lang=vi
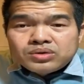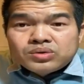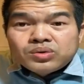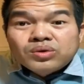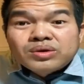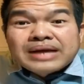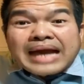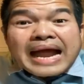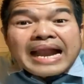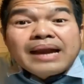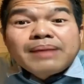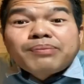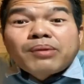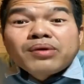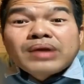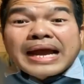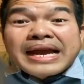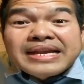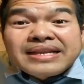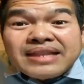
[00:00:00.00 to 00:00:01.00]
Trường cá đó
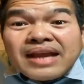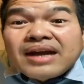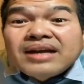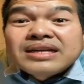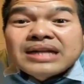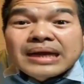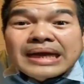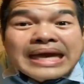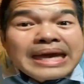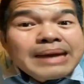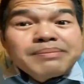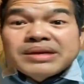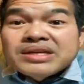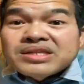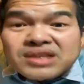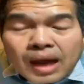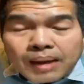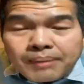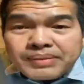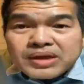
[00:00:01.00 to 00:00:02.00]
bọn ai đăng thật kia mình
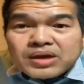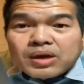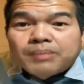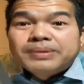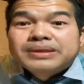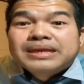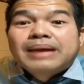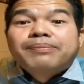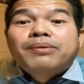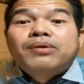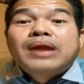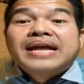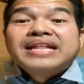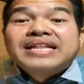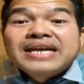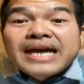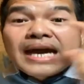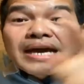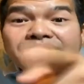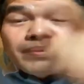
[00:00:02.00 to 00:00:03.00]
xóm đi. Còn bàn tay bọn ai
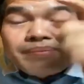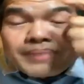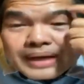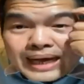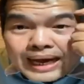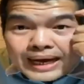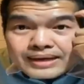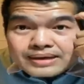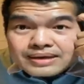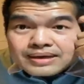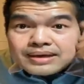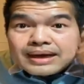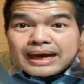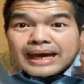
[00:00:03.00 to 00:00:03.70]
thứ y với mình cá.